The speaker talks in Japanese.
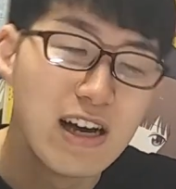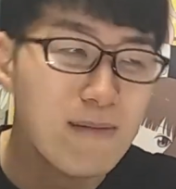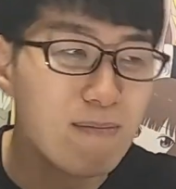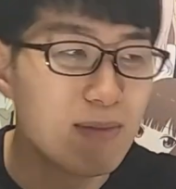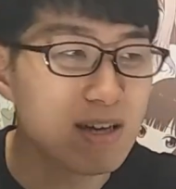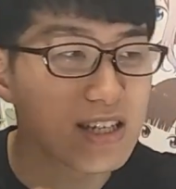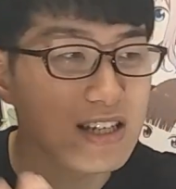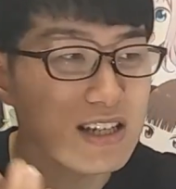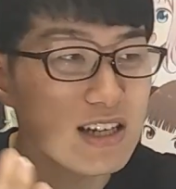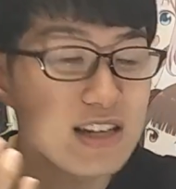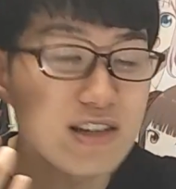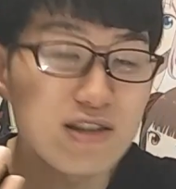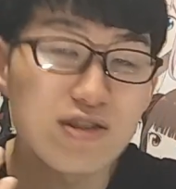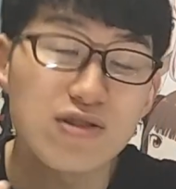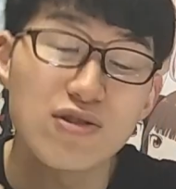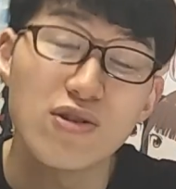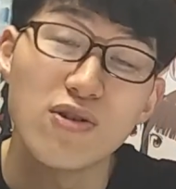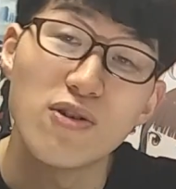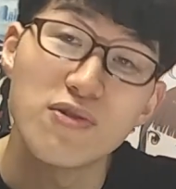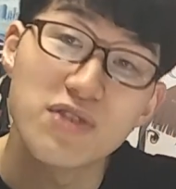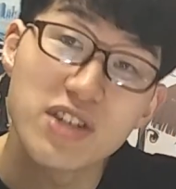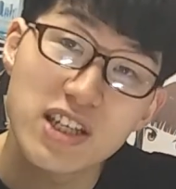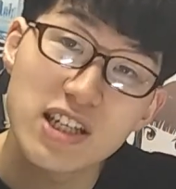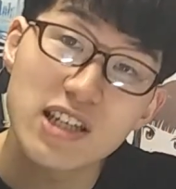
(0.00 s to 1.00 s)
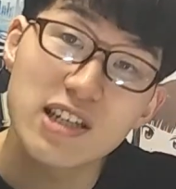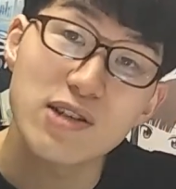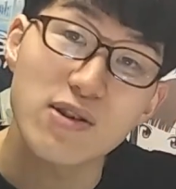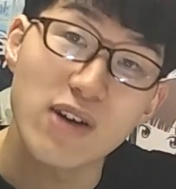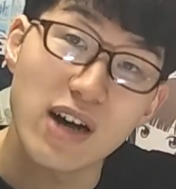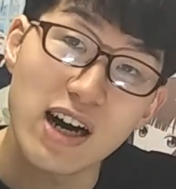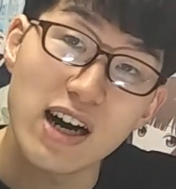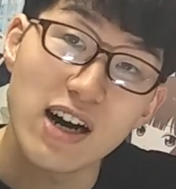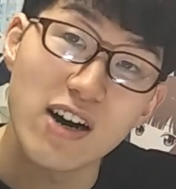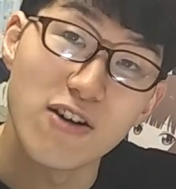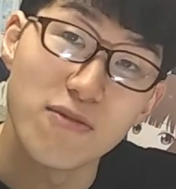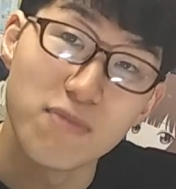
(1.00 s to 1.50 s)
まあしっかりその父と
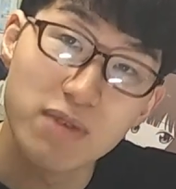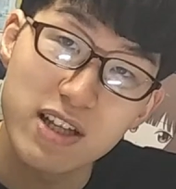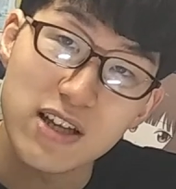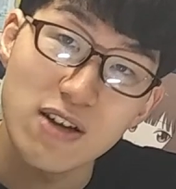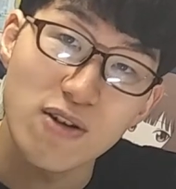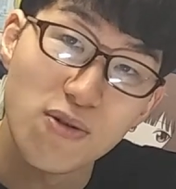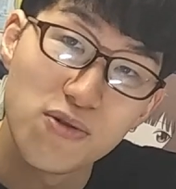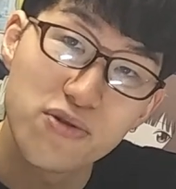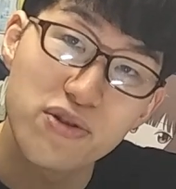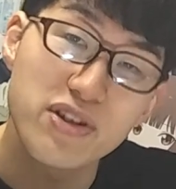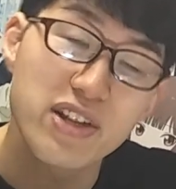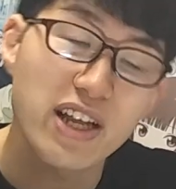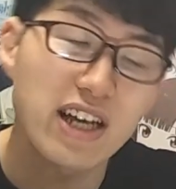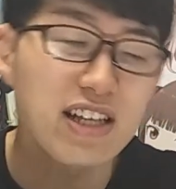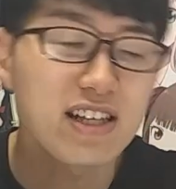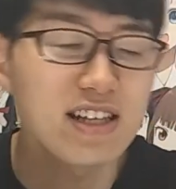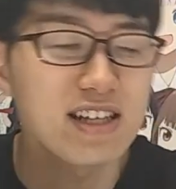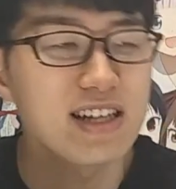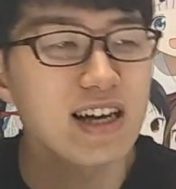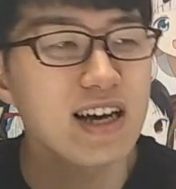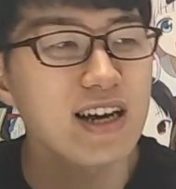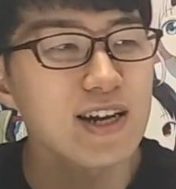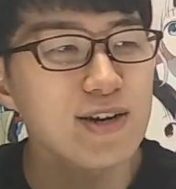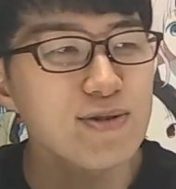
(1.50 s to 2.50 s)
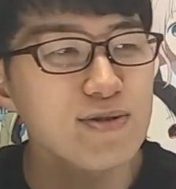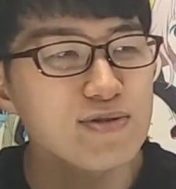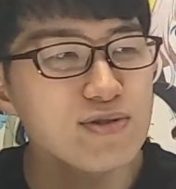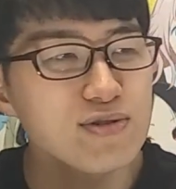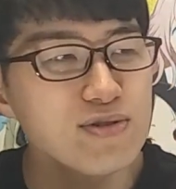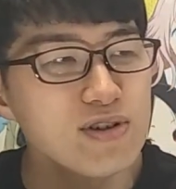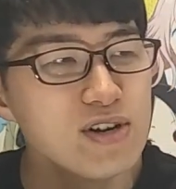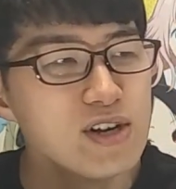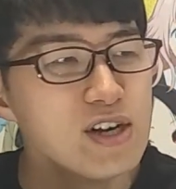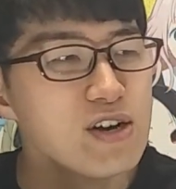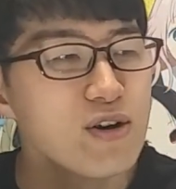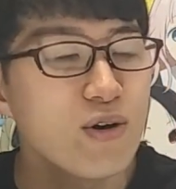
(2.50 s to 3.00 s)
母を見てる、本当に大好きだからこ
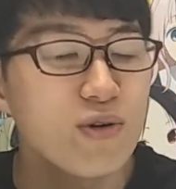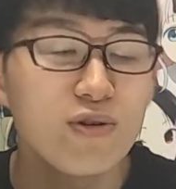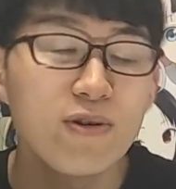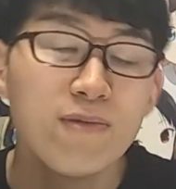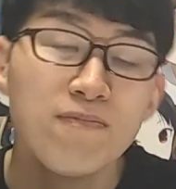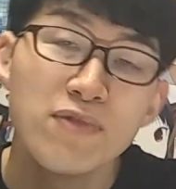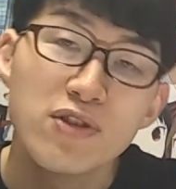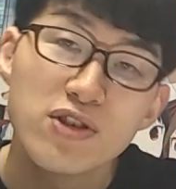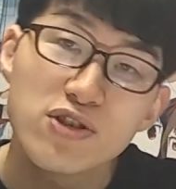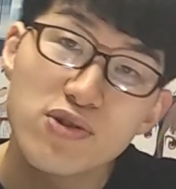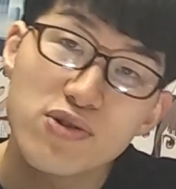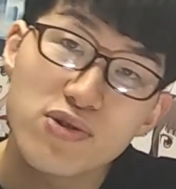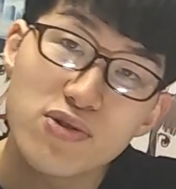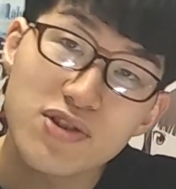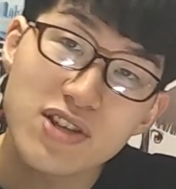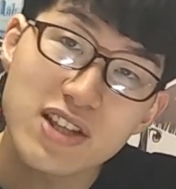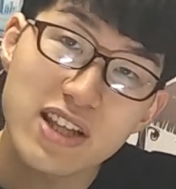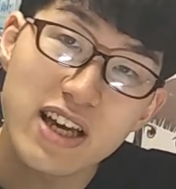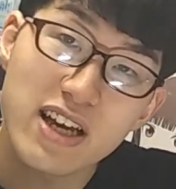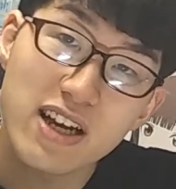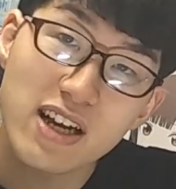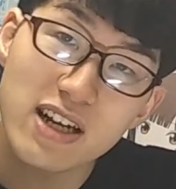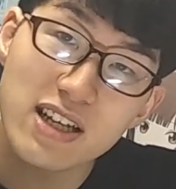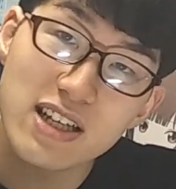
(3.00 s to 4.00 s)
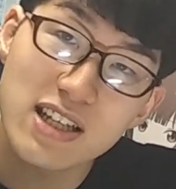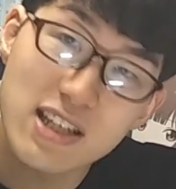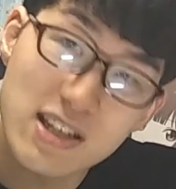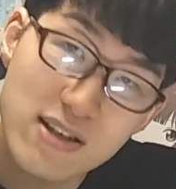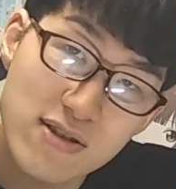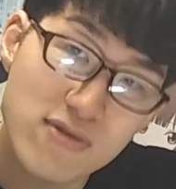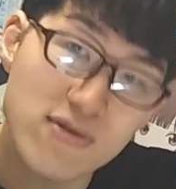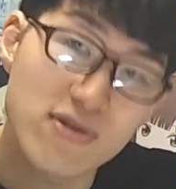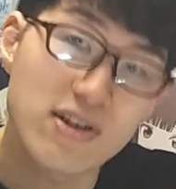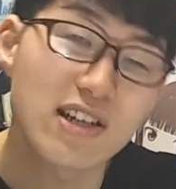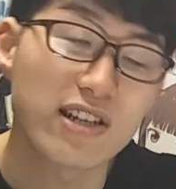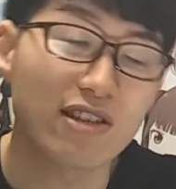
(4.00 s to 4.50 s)
そ、このちょっとした変化にす
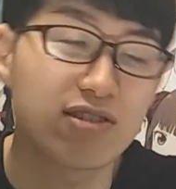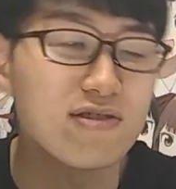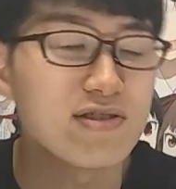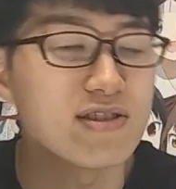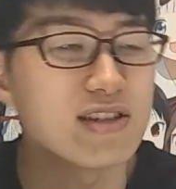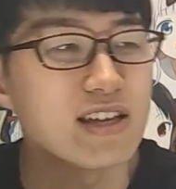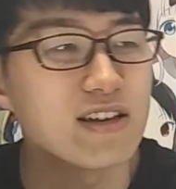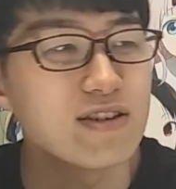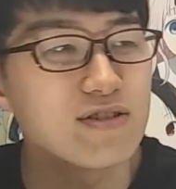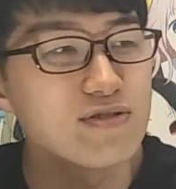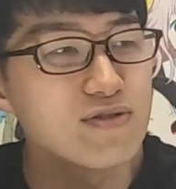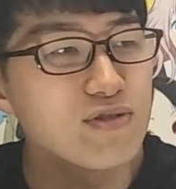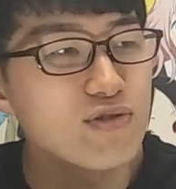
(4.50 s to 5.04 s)
ぐ気づいていく。